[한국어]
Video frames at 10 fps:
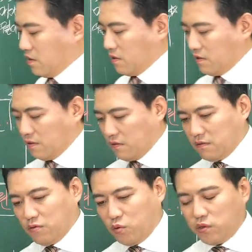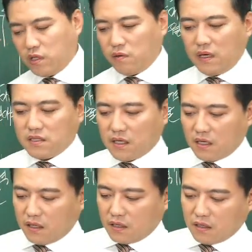예. 호텔
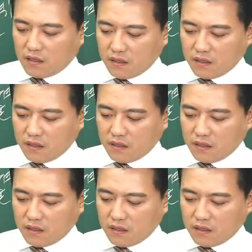황제가